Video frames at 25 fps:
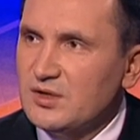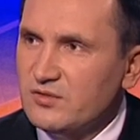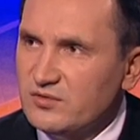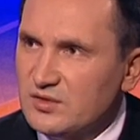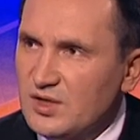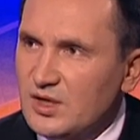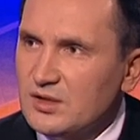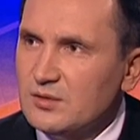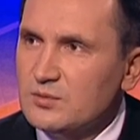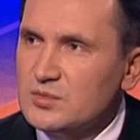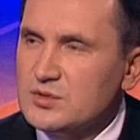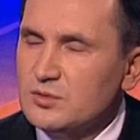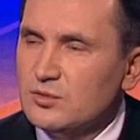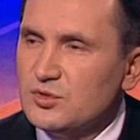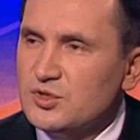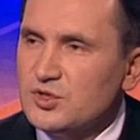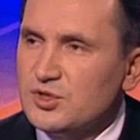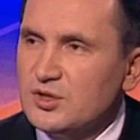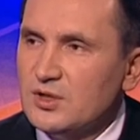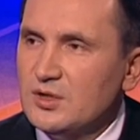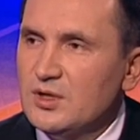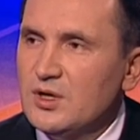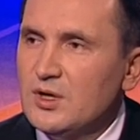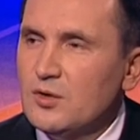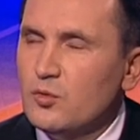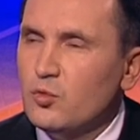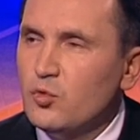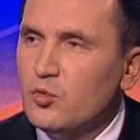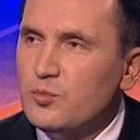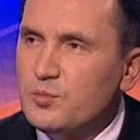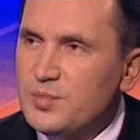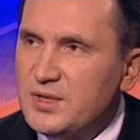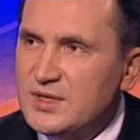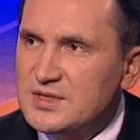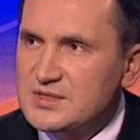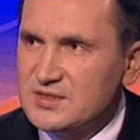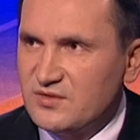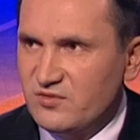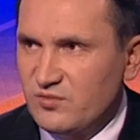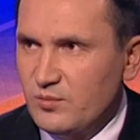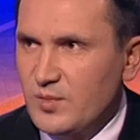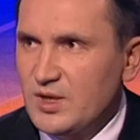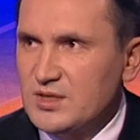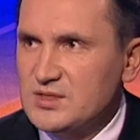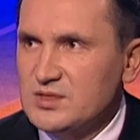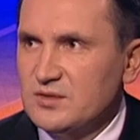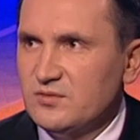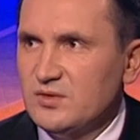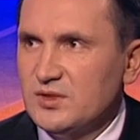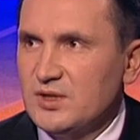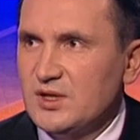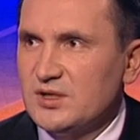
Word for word: в данном случае убийств массовых,